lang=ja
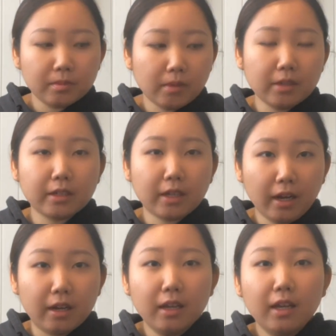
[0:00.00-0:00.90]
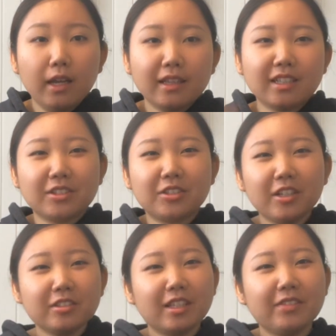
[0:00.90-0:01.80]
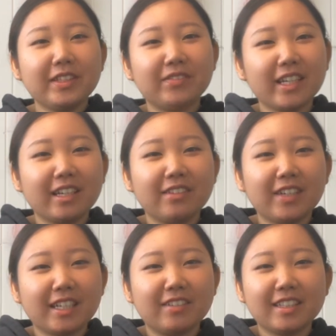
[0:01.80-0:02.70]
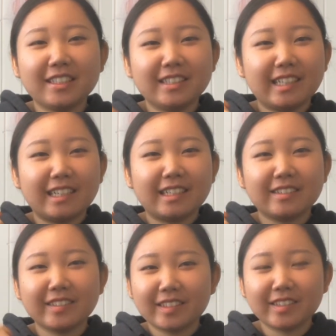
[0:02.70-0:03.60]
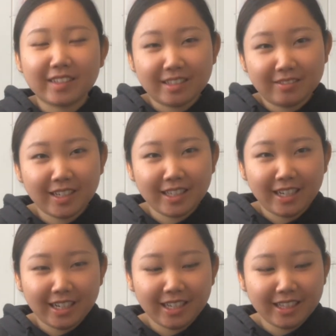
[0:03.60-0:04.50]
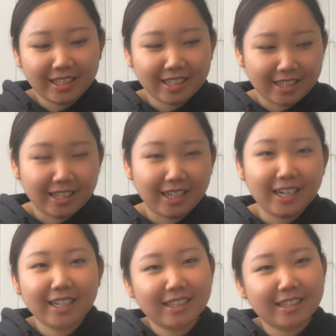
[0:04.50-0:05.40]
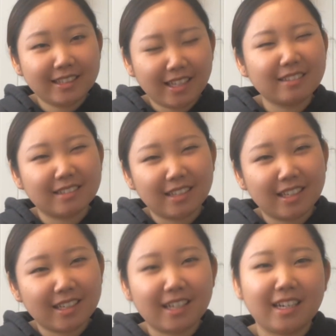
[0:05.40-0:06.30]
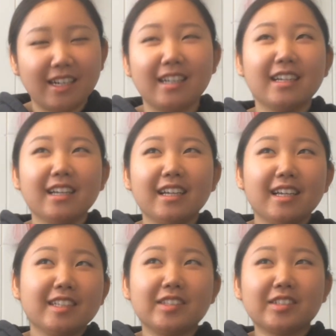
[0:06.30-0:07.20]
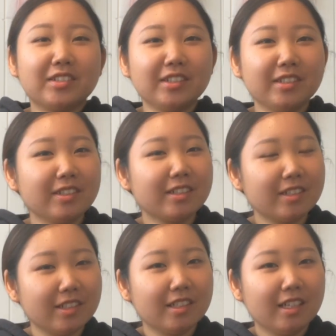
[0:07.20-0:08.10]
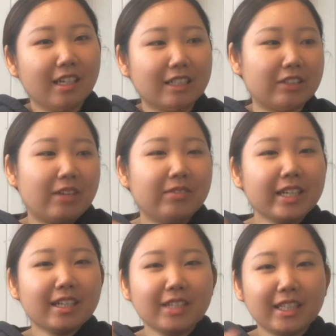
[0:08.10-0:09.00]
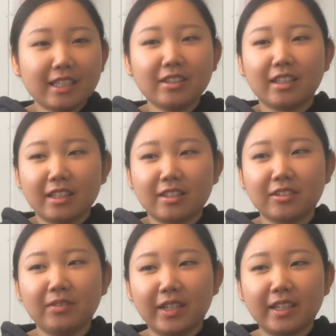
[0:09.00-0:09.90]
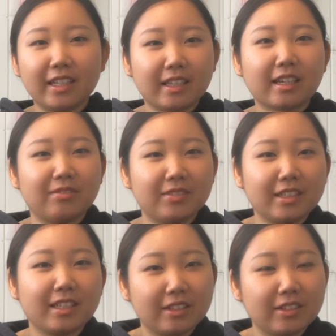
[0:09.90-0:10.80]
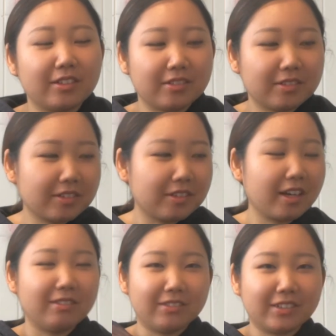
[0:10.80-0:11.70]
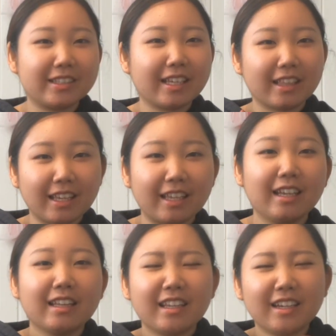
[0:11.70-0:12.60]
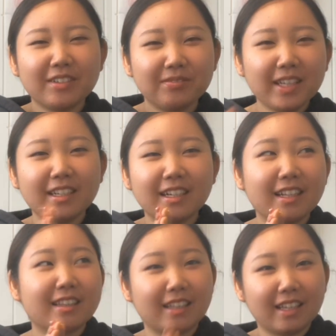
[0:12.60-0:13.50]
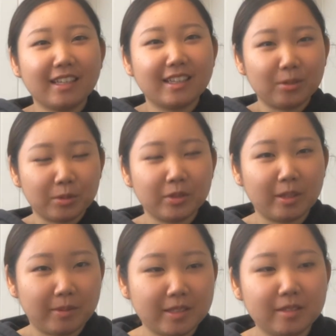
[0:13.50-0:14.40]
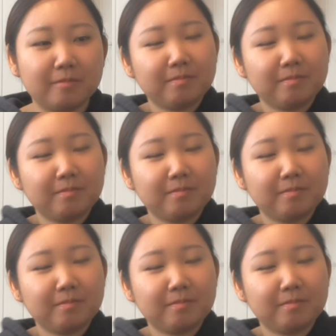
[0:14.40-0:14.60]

あるからなのでそれのために毎回毎回私は服とかでお金払えないから払いたくないからそうそういう服そのアメリカ行った時にすごい便利だったから持っててそういうのを今回も持ってきていや便利だったなって思ってます